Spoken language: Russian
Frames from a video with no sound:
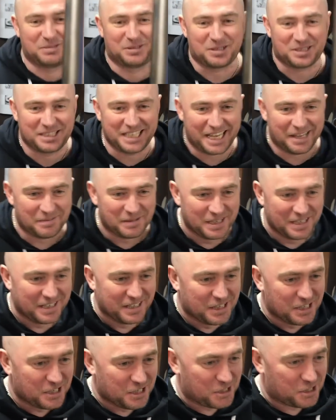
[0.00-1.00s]
обсуждаем,
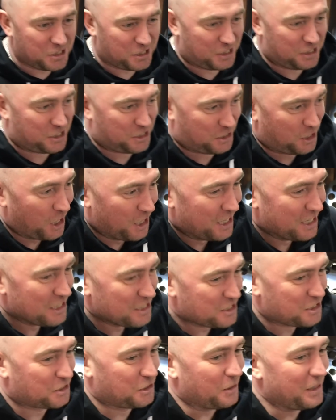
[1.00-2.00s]
Вопрос нет, да. что,
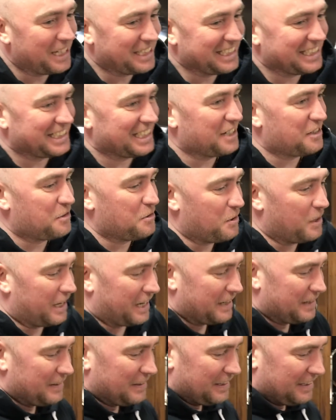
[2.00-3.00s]
что это
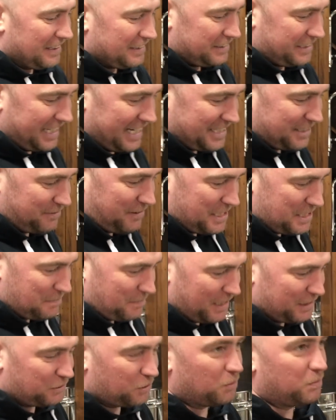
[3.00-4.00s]
такое. Но... Ну.
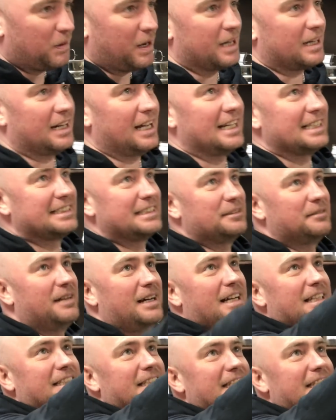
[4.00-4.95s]
38-я труба. Раз, два,